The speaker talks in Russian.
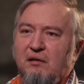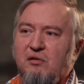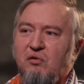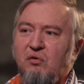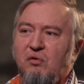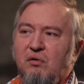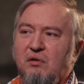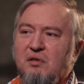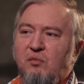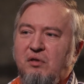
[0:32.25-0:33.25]
что
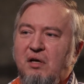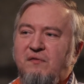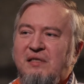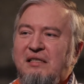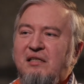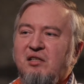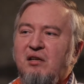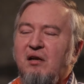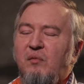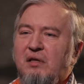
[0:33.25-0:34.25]
соблюдать все те же
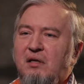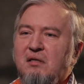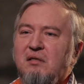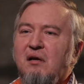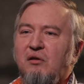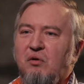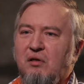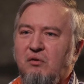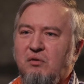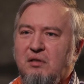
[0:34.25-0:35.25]
рекомендации, которые
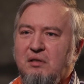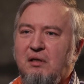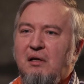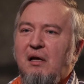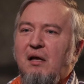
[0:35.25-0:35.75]
относятся